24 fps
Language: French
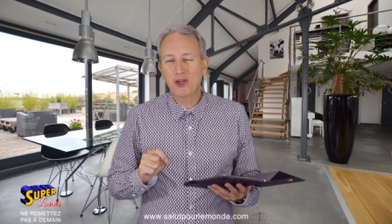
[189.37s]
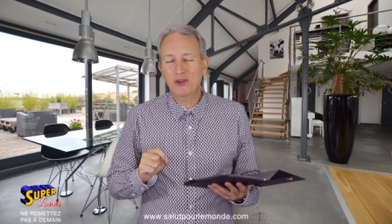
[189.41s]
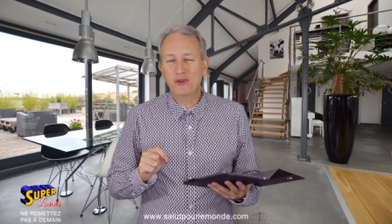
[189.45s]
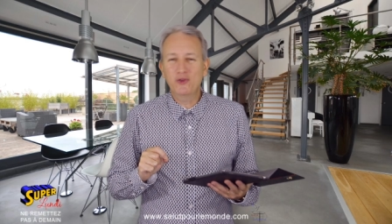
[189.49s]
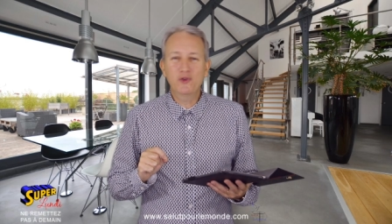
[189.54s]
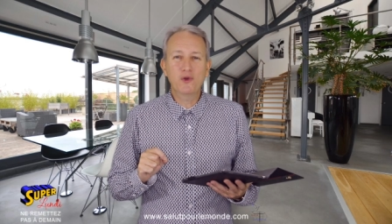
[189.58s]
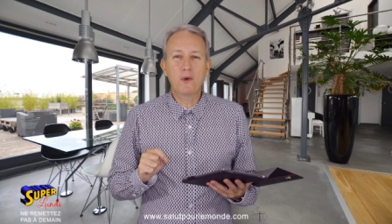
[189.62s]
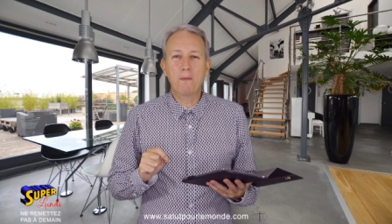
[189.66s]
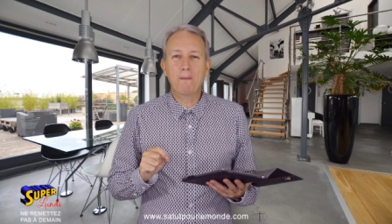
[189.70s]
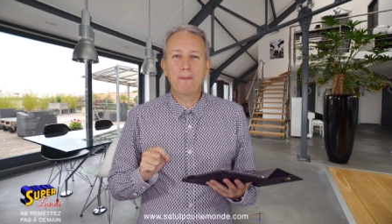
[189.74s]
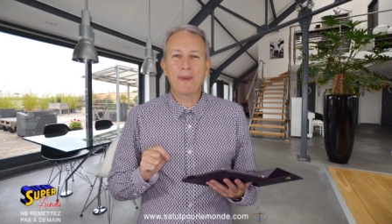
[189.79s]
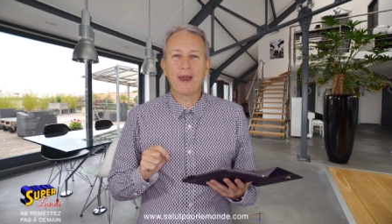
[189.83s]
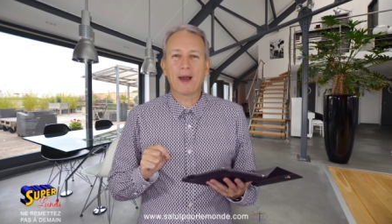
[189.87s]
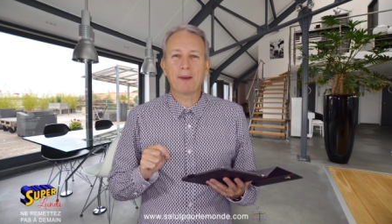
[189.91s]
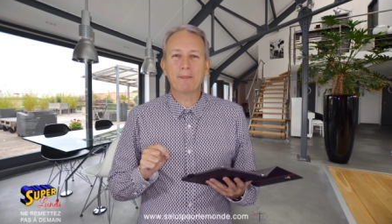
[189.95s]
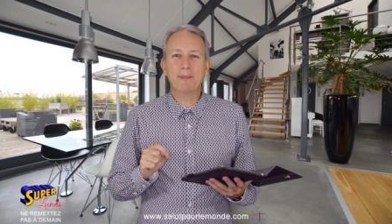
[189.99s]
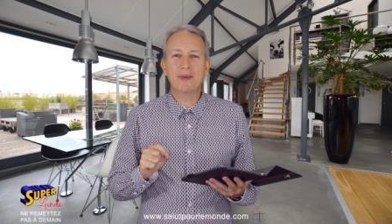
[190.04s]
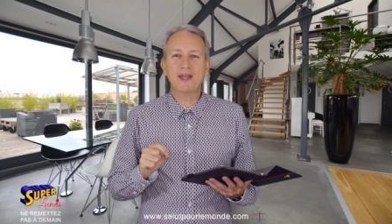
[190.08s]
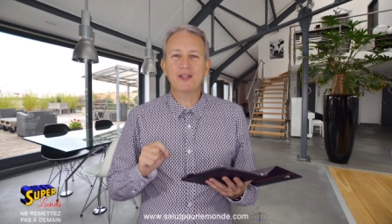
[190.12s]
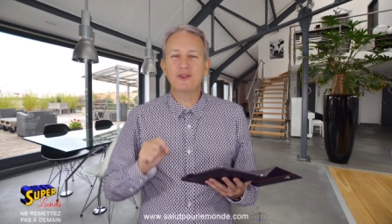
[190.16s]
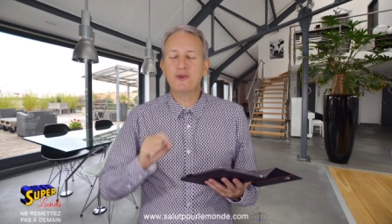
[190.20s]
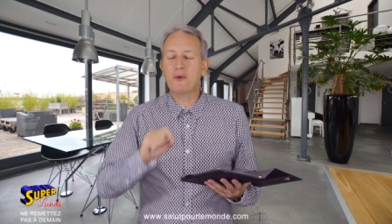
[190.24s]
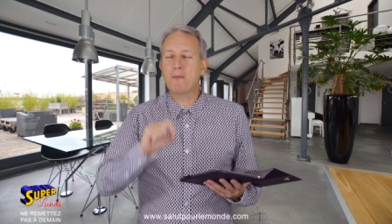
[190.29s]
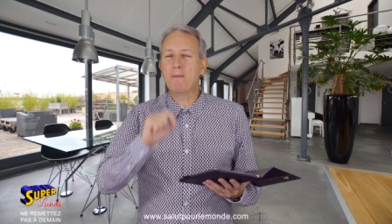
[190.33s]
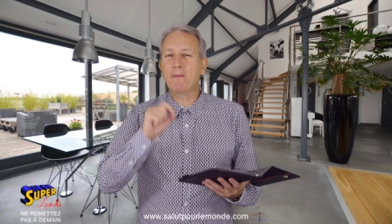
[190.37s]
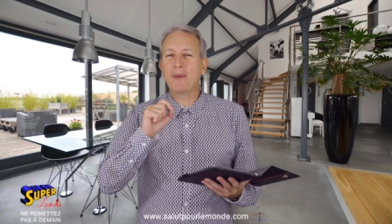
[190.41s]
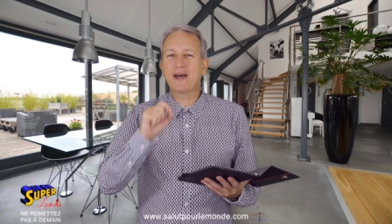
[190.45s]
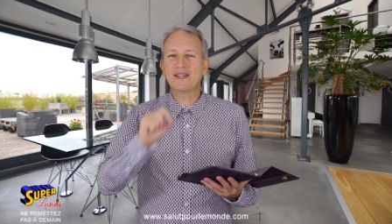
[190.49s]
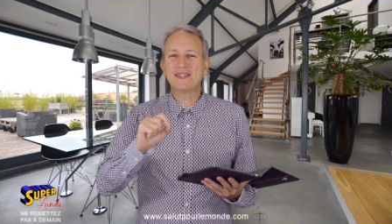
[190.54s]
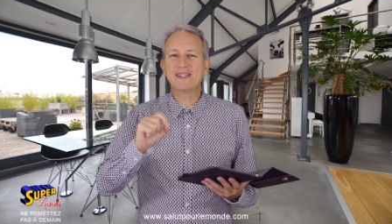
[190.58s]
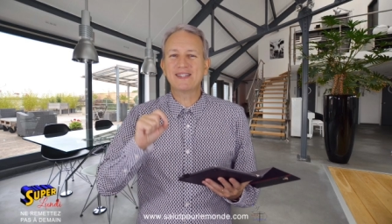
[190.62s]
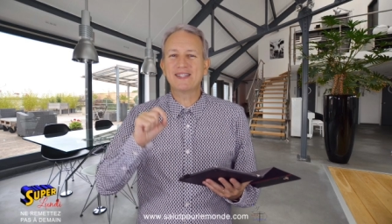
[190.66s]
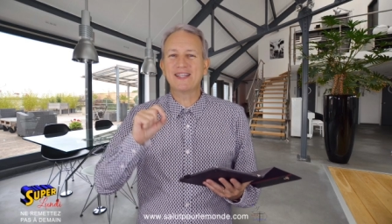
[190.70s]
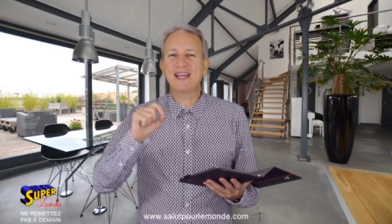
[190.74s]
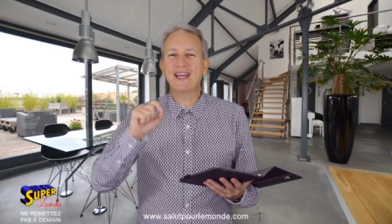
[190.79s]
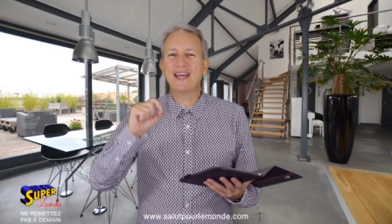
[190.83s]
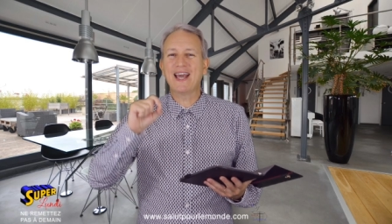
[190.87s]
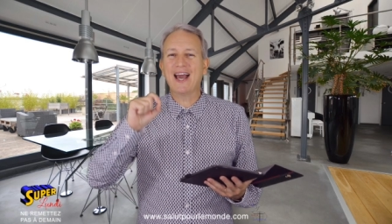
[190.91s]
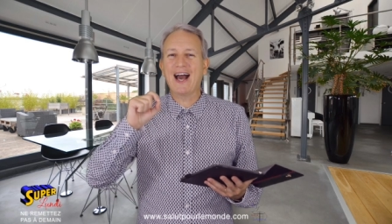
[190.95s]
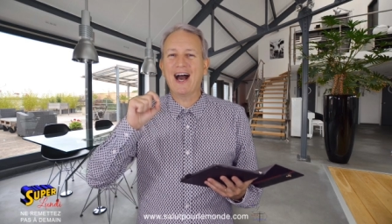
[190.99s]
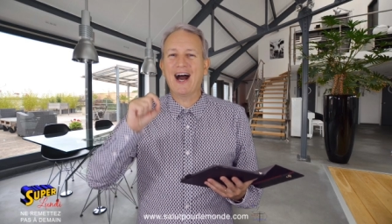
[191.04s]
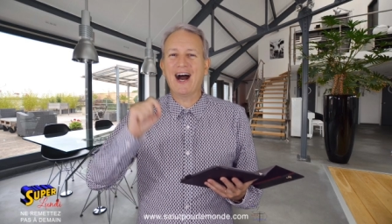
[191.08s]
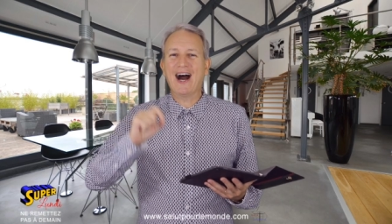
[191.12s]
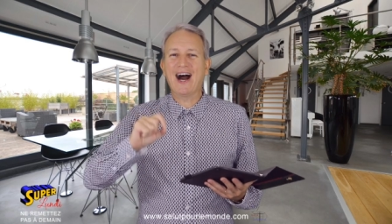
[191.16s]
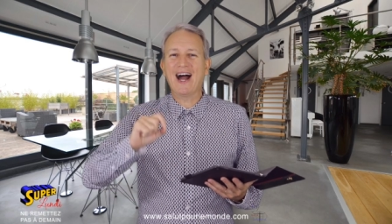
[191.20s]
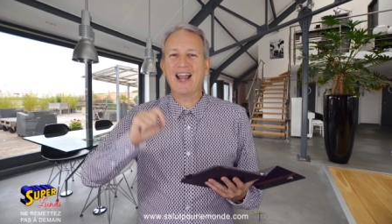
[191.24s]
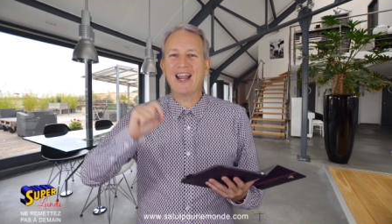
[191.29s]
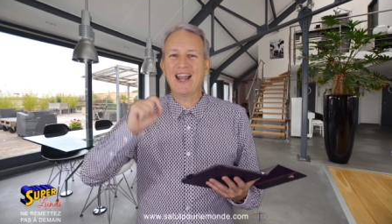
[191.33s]
nous permet de
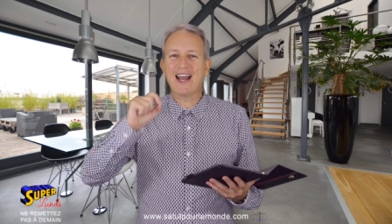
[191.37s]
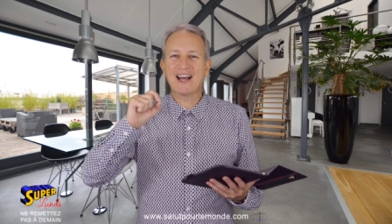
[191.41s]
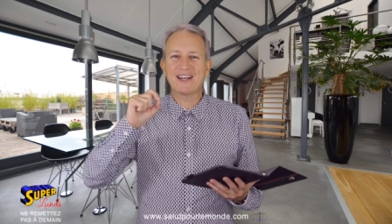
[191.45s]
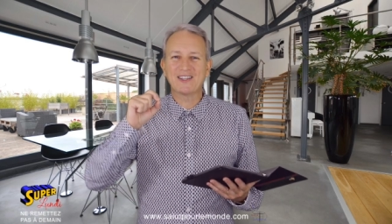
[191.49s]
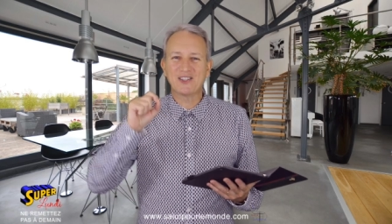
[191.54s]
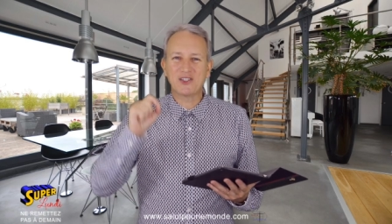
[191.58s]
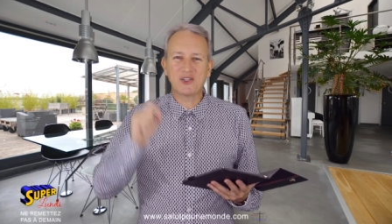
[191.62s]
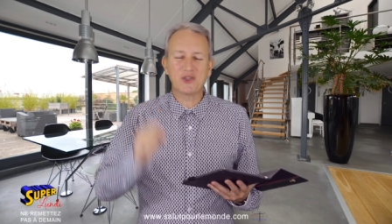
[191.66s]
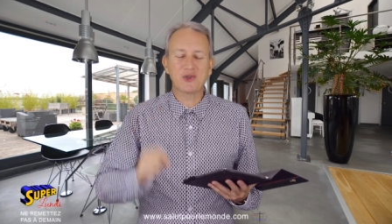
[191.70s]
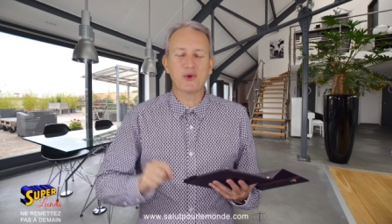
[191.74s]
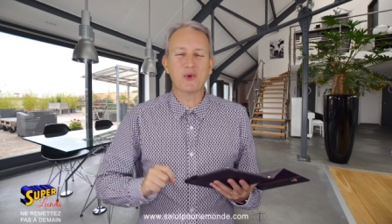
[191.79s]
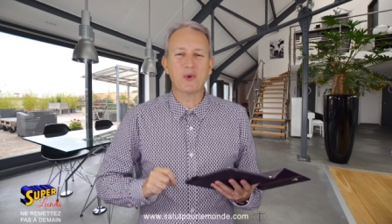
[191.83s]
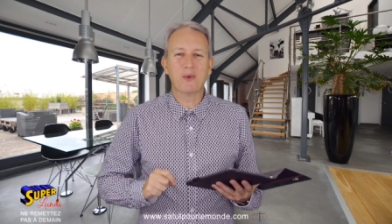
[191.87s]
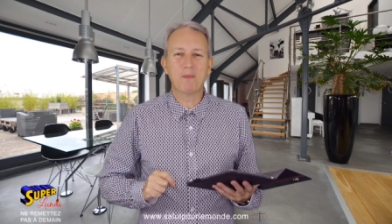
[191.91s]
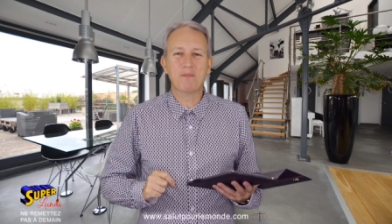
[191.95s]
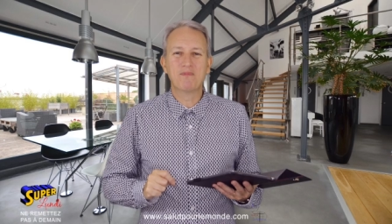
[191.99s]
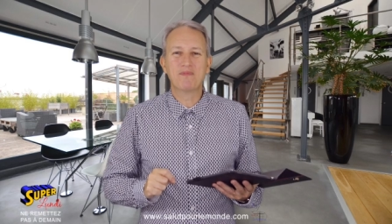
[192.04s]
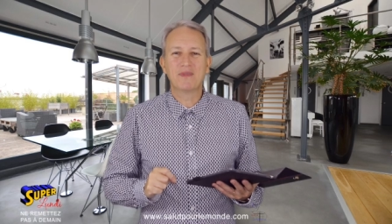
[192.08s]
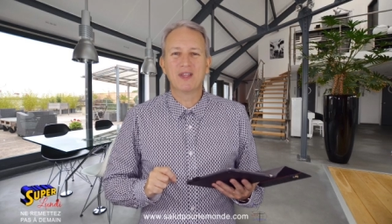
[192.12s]
passer à l'action.